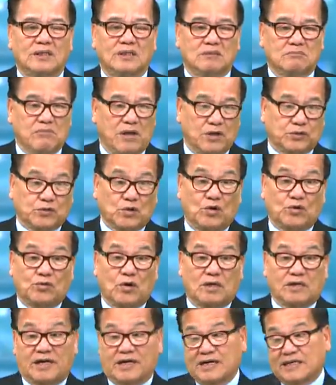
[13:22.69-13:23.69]
Beto
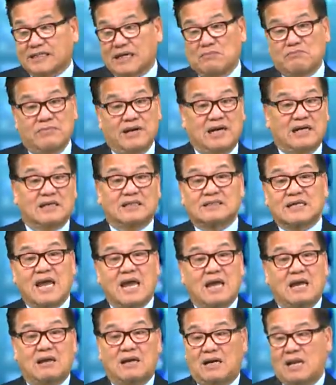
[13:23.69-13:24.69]
O'Rourke là cái thằng Mỹ nó
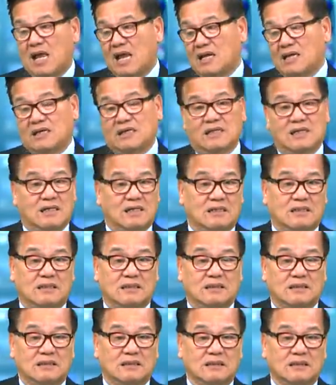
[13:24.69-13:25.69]
ra lai uh, ờ,
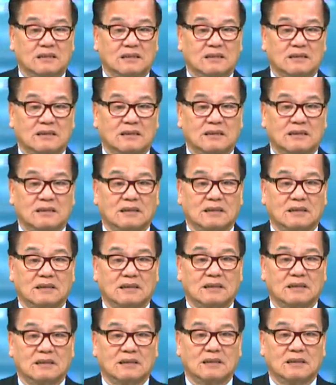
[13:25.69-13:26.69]

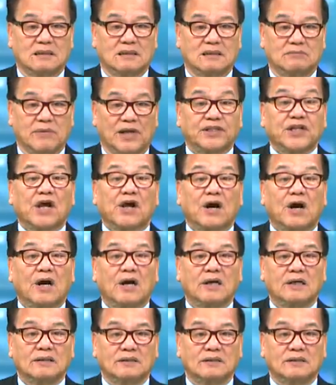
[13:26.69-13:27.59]
Bé Cơ.